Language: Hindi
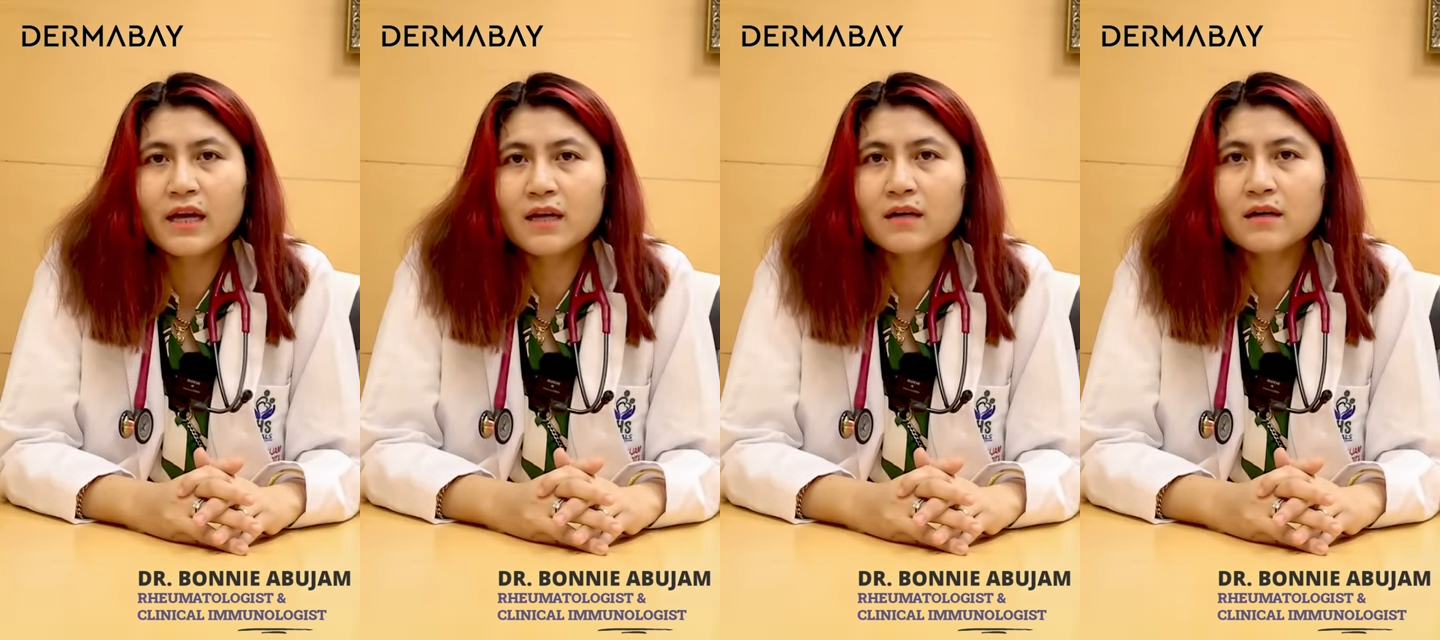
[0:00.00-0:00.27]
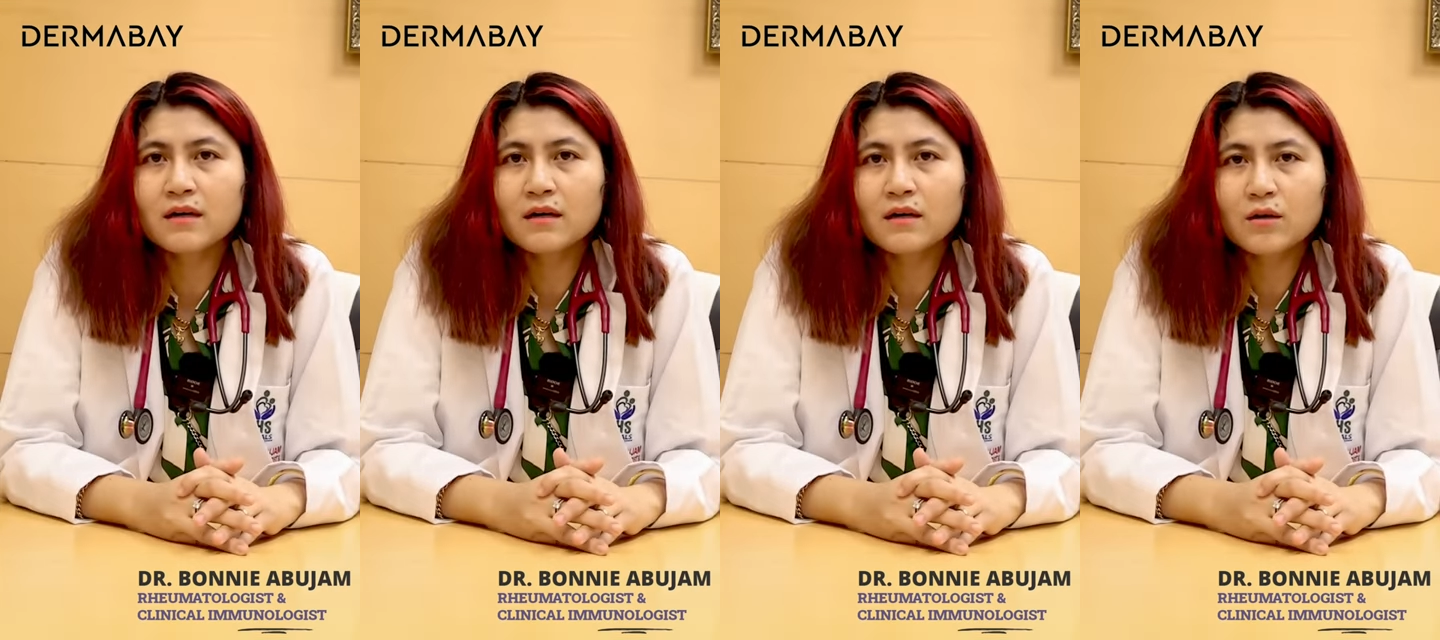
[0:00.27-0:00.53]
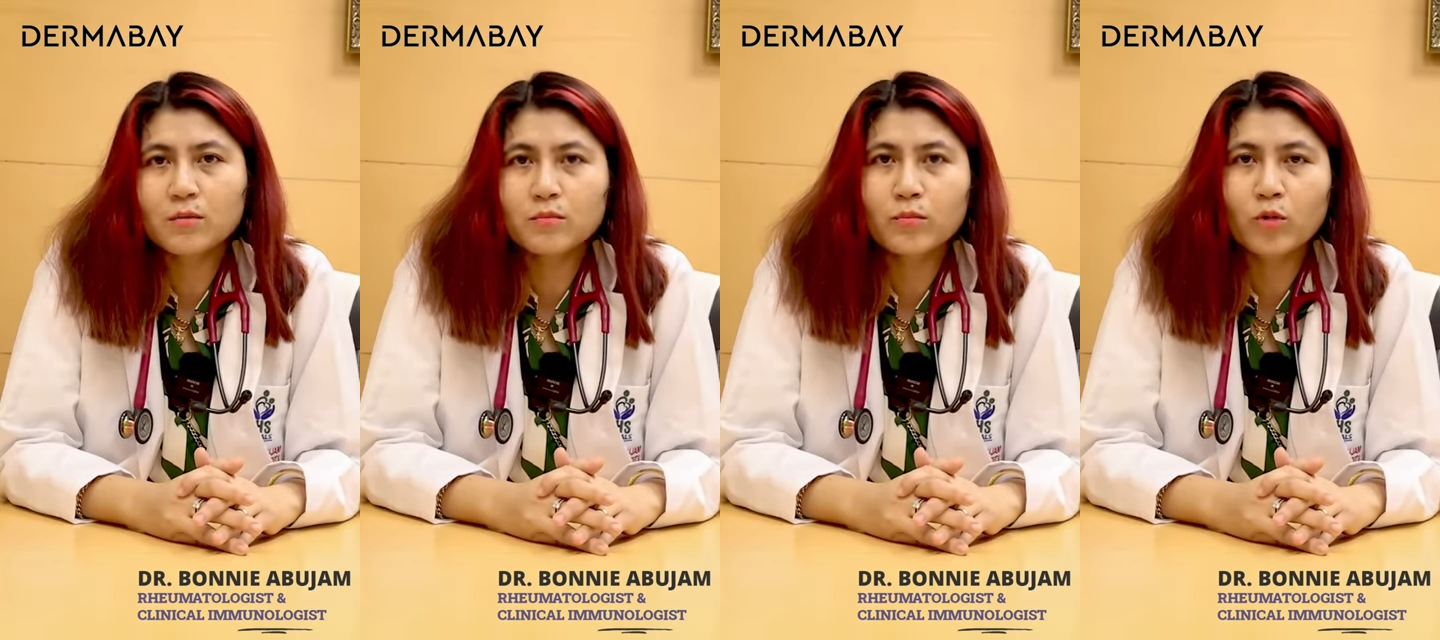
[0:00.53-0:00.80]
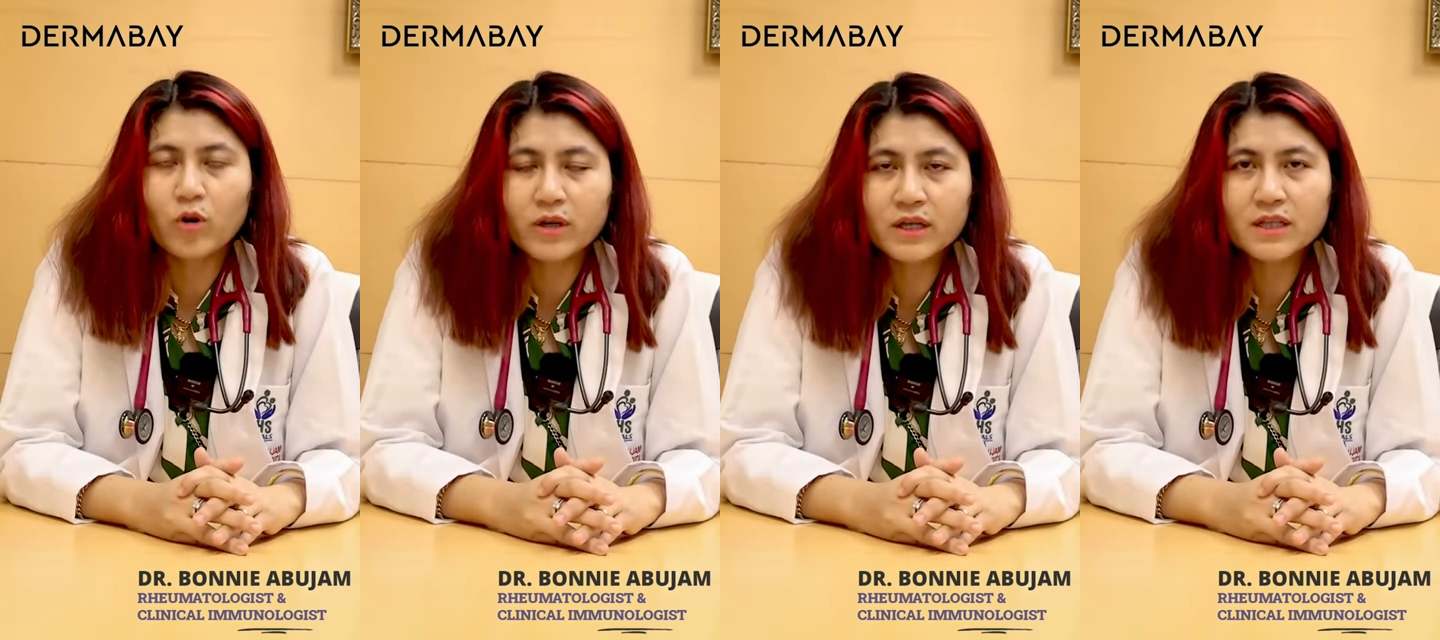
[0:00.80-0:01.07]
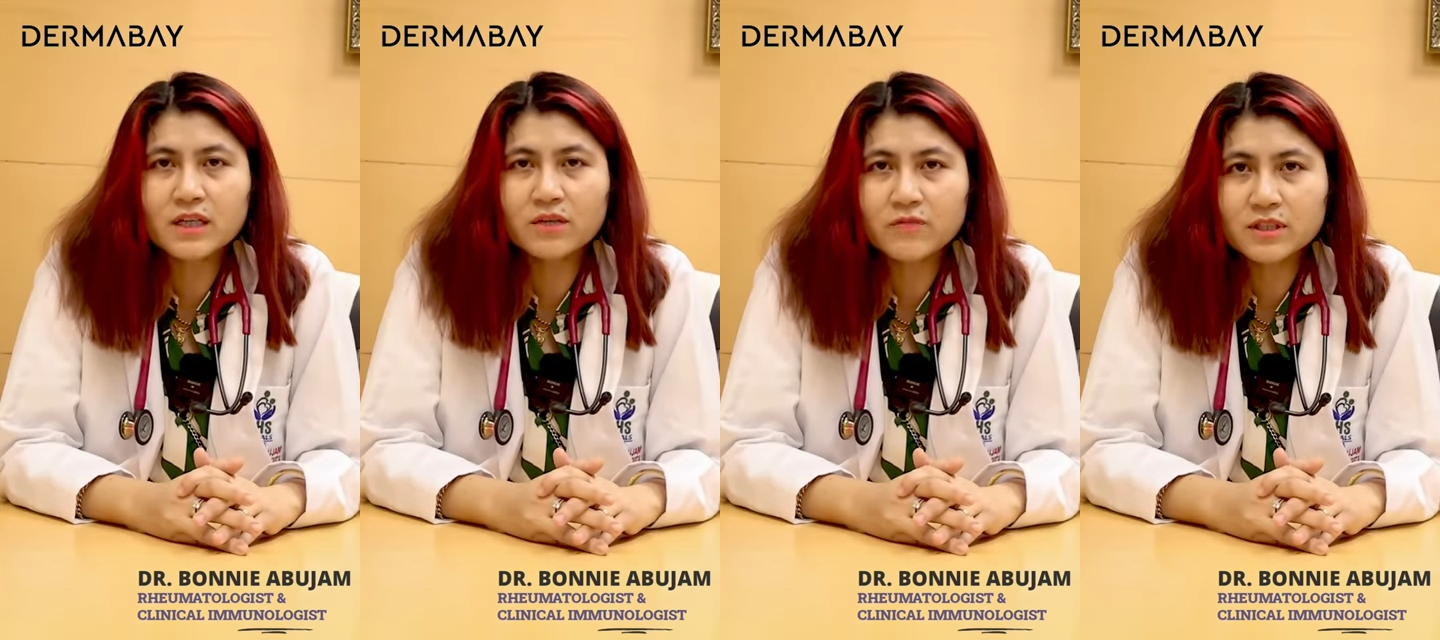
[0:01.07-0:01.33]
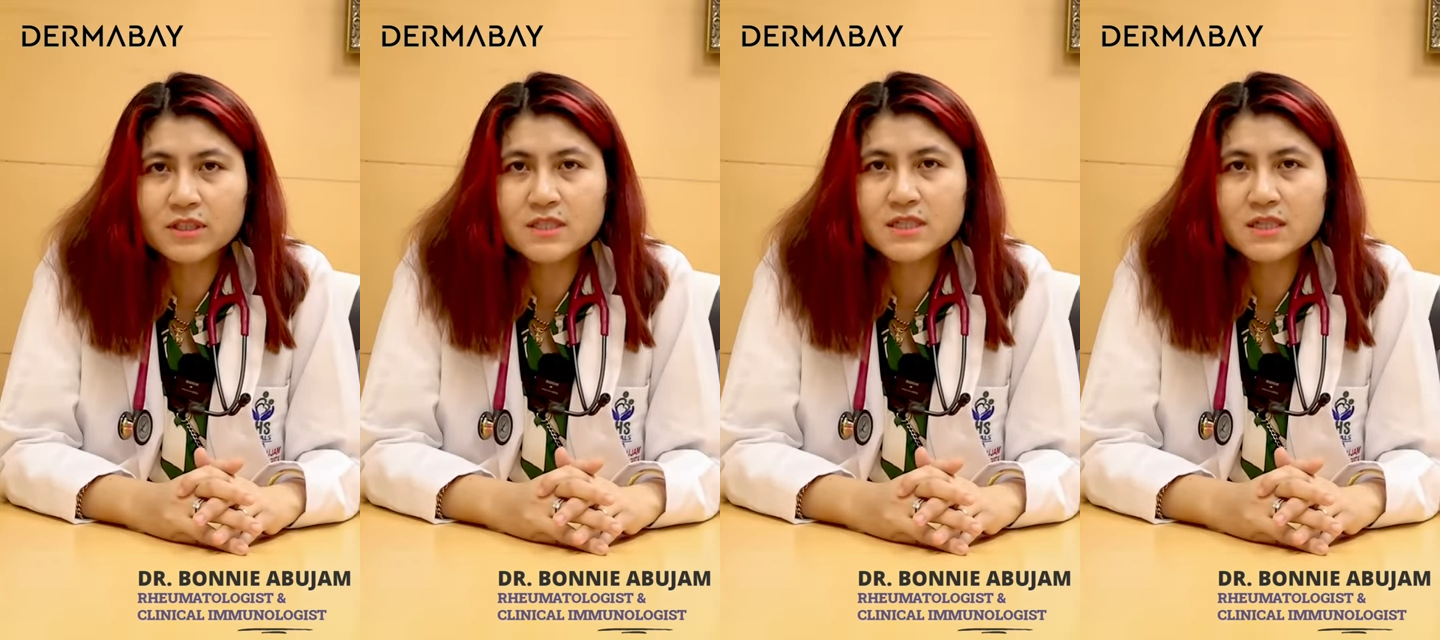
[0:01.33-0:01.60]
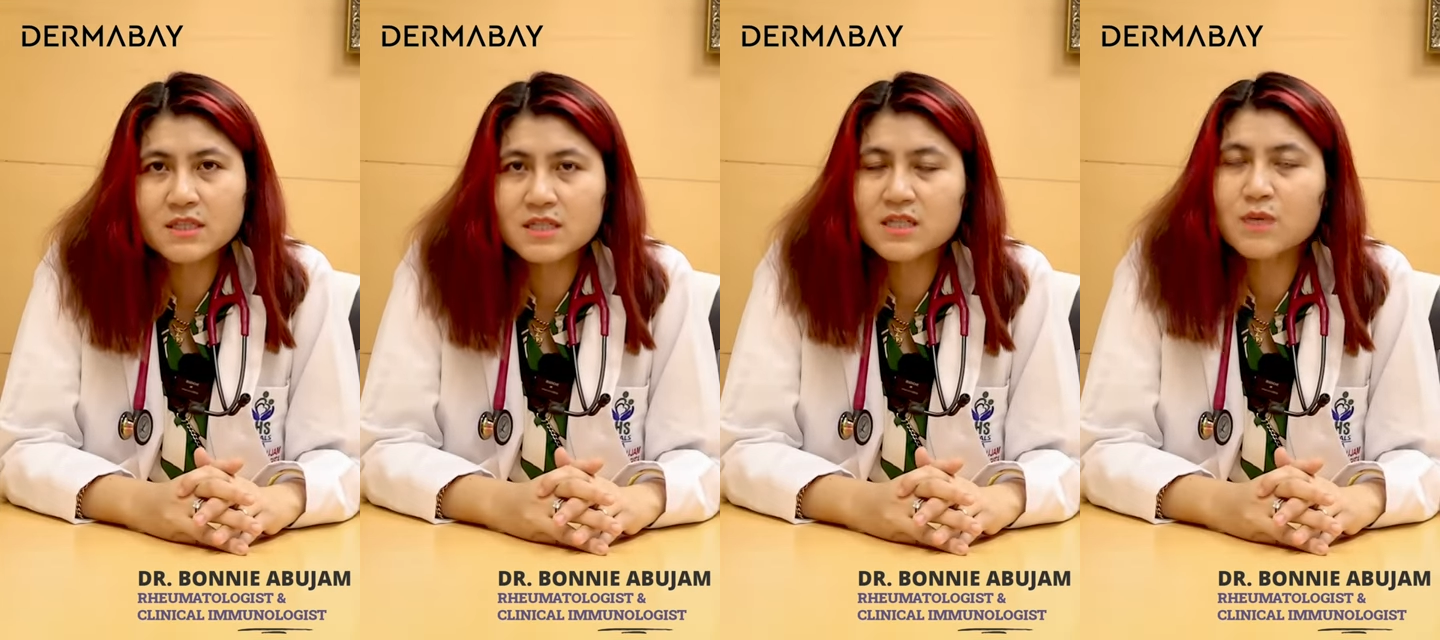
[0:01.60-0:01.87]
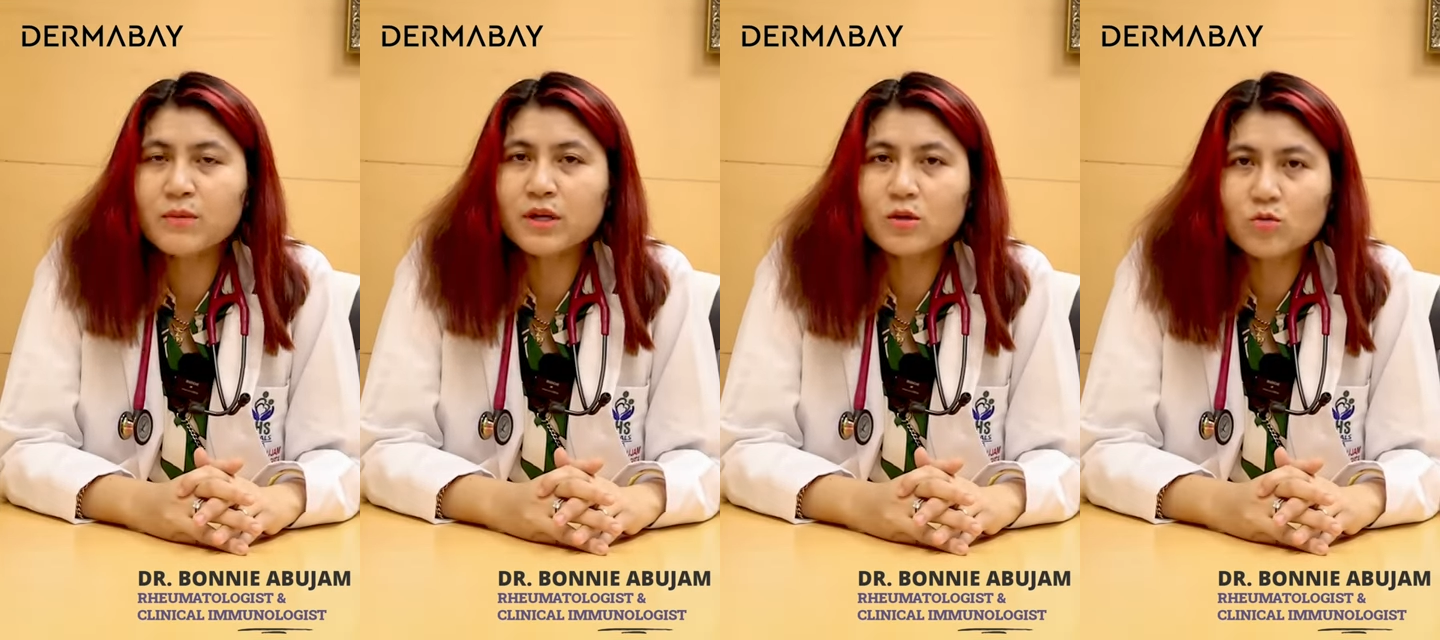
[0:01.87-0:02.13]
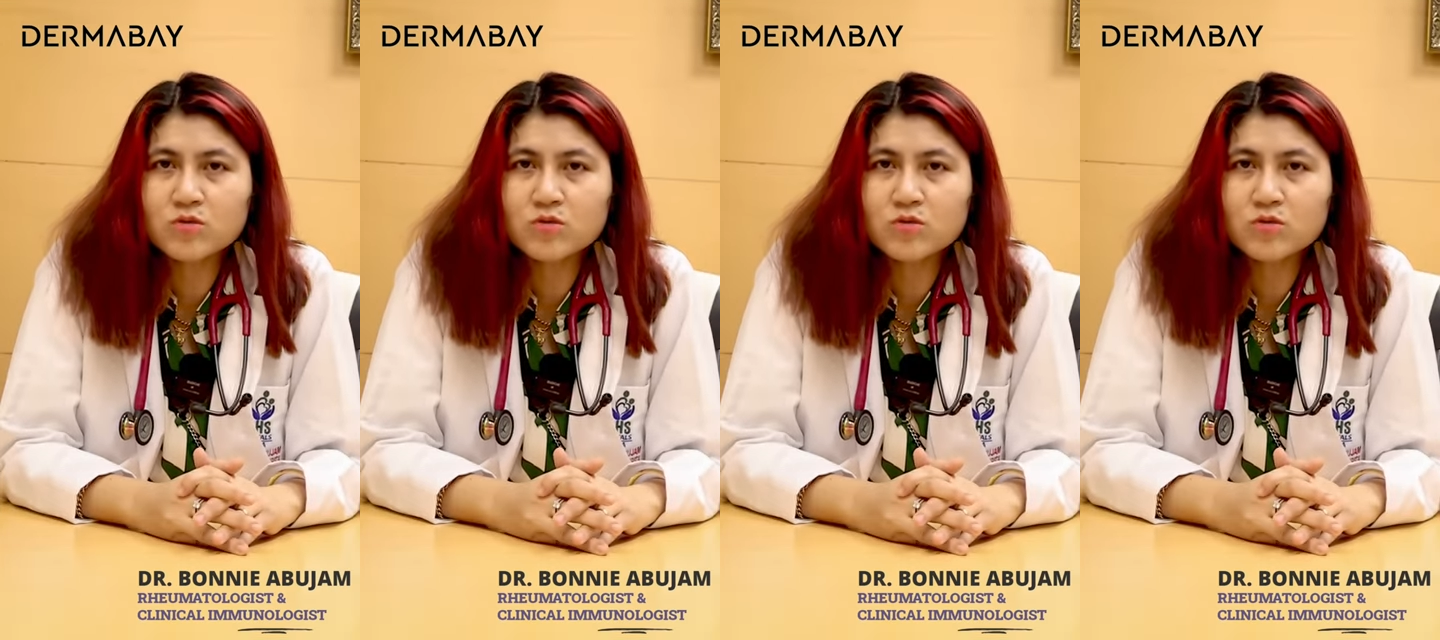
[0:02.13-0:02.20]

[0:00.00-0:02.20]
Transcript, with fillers: एक प्रोडक्ट की वजह से जिसे मैं